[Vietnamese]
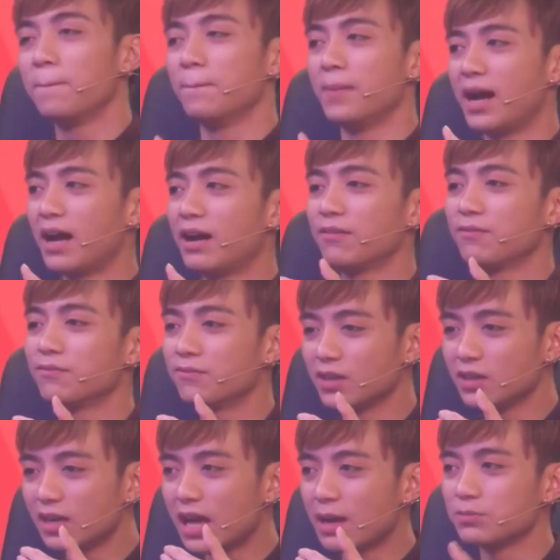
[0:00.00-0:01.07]
mà
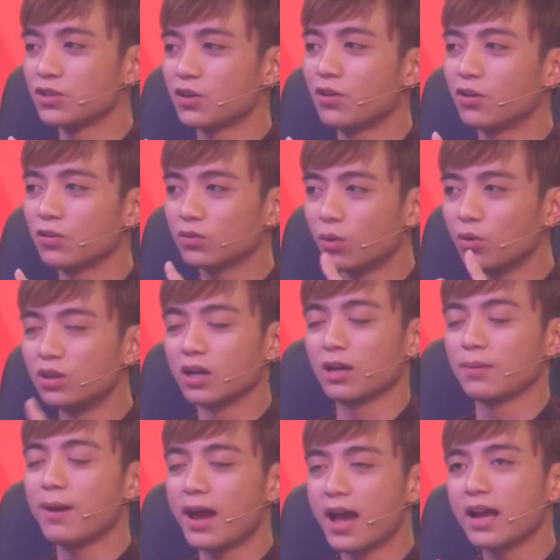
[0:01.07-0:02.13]
vẫn làm cho tôn được
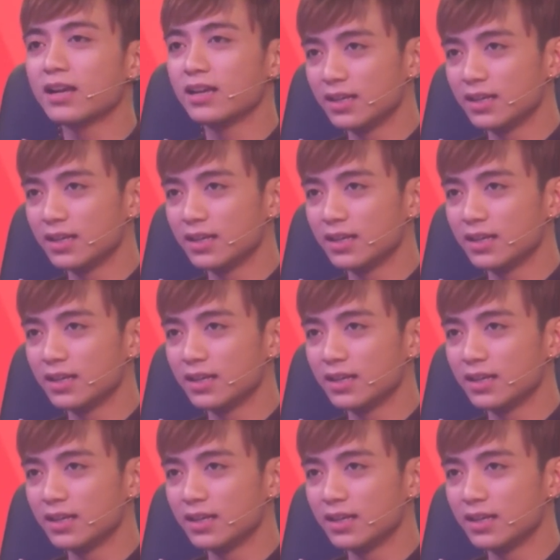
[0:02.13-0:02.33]
cái bài hát